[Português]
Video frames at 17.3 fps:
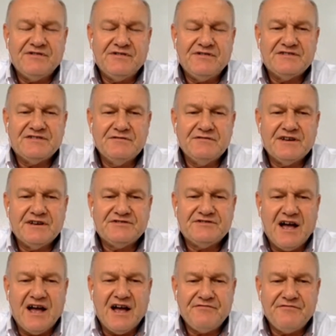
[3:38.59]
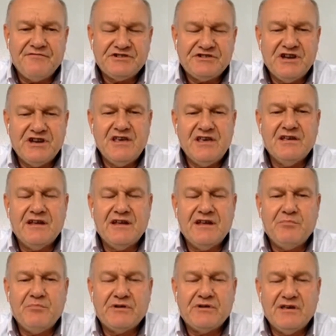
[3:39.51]
e para fazer uma safra
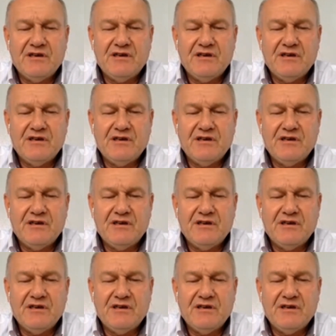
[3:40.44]
cheia, né?